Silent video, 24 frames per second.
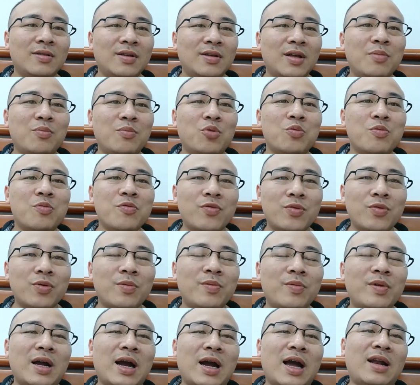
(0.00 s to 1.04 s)
thêm bốn mươi phút nữa
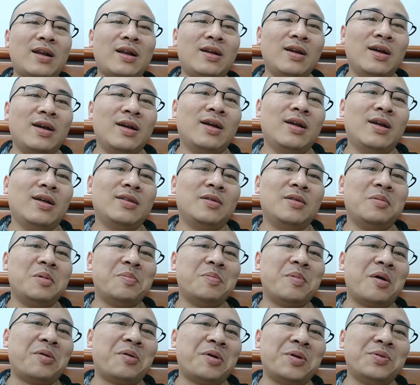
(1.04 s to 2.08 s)
mới được ăn.
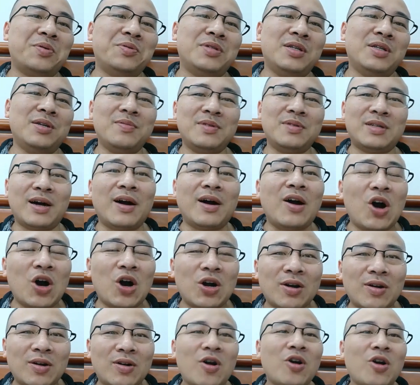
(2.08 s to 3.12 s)
Mình bảo kiểu gì mà chả
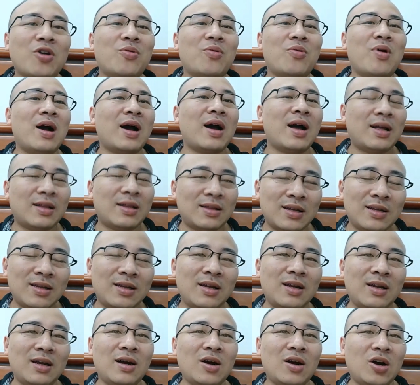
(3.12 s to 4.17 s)
ngon, đói quá, tất
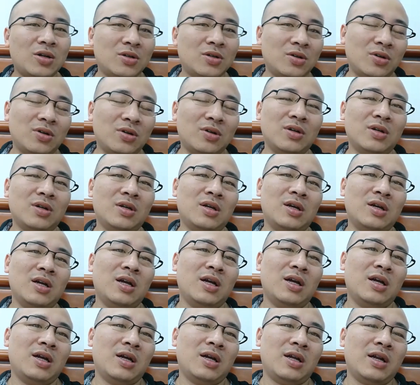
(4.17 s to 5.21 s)
nhiên là ngon rồi.
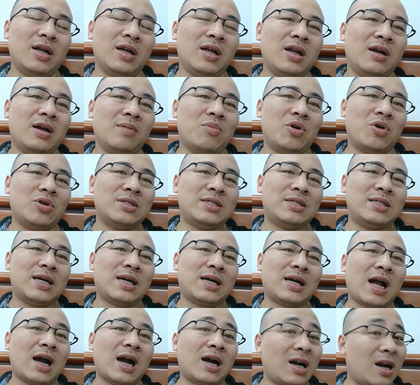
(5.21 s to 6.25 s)
Đấy là món
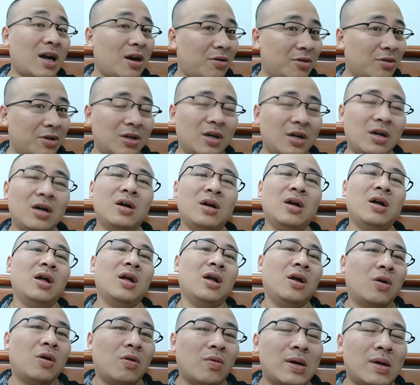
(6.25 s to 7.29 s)
Sen Cáng Khảo Hứa.
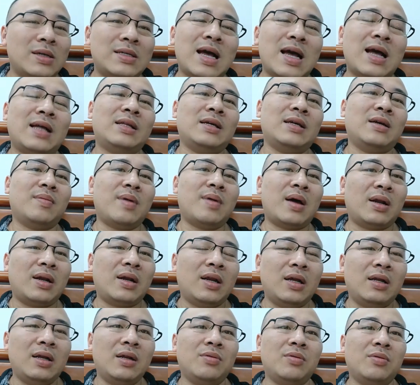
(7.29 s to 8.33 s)
Ngoài ra thì các bạn
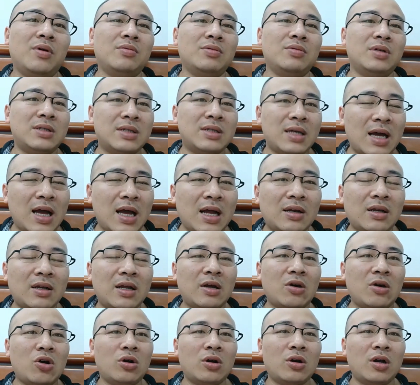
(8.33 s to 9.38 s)
đến Hồng Kông thì sẽ ăn
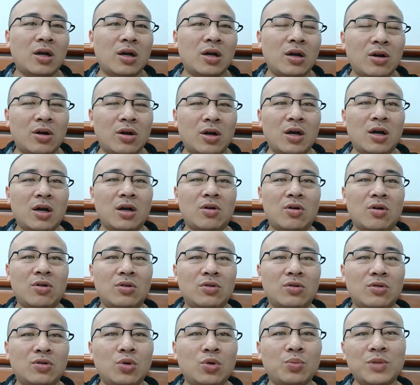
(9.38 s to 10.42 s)
cái con gọi là
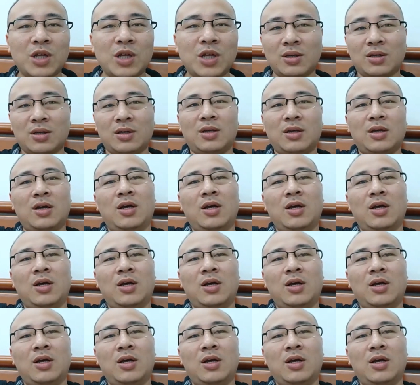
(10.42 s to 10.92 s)
con tôm tích.